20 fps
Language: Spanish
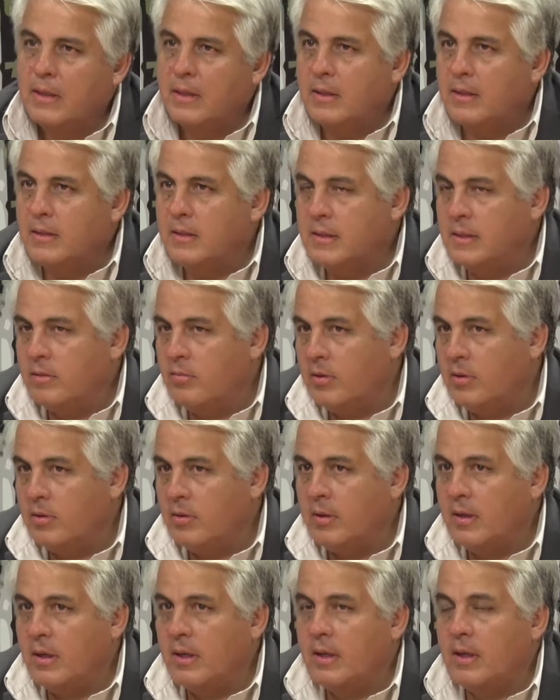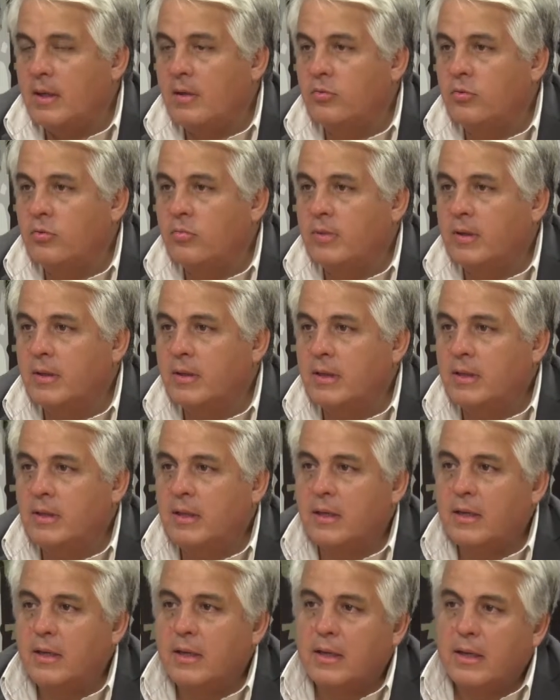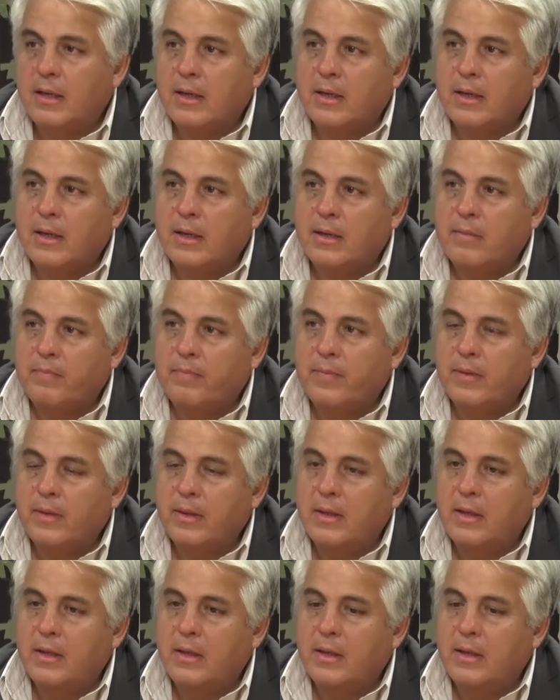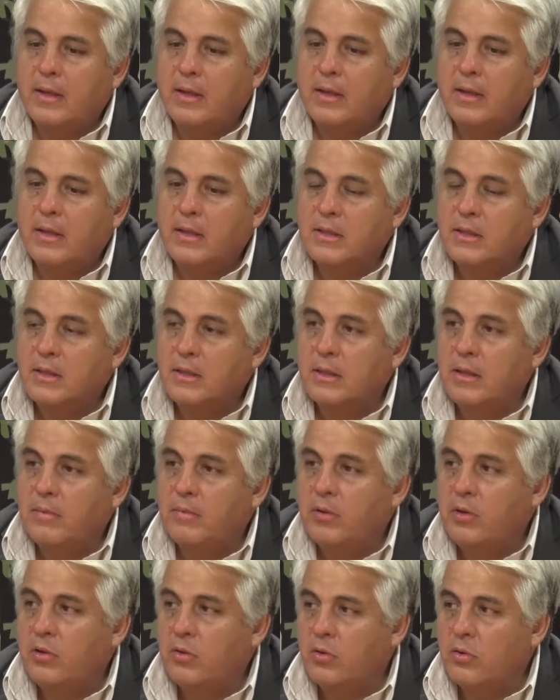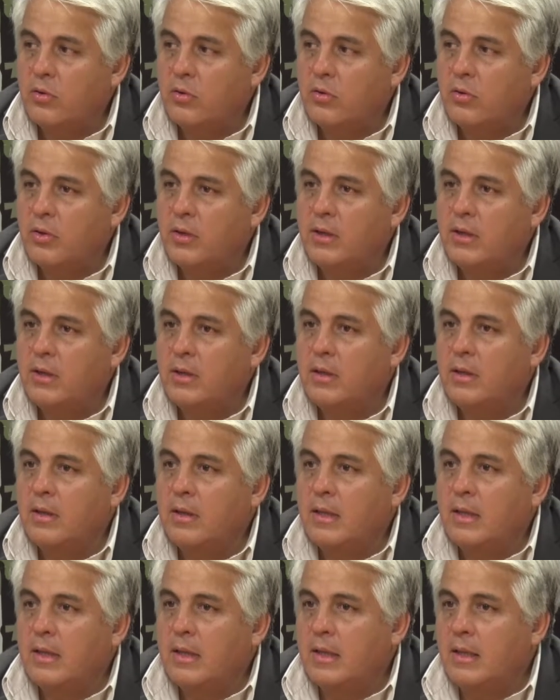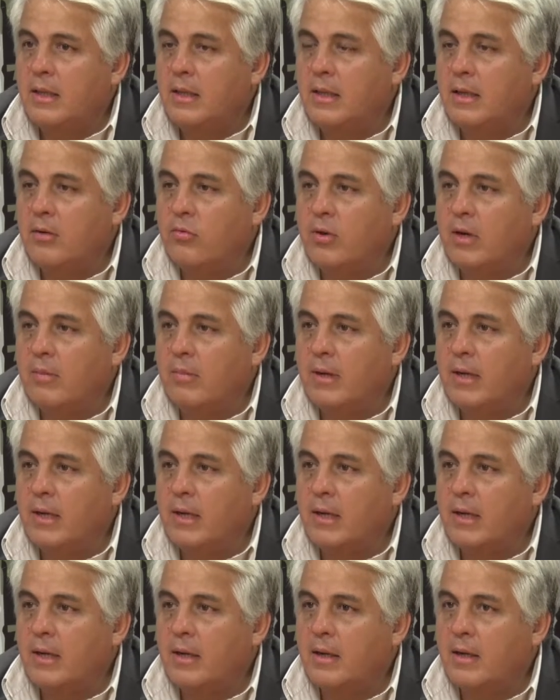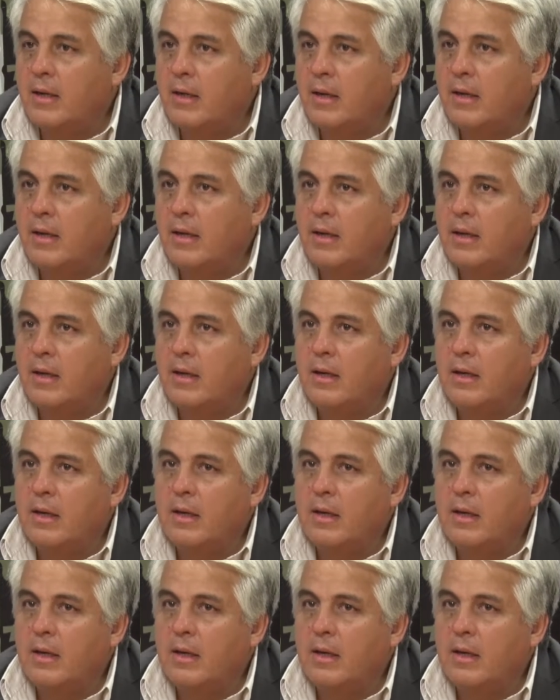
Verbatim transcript: Sí, bueno, la autopartista ya eh, se despidió y, de alguna manera... Eh,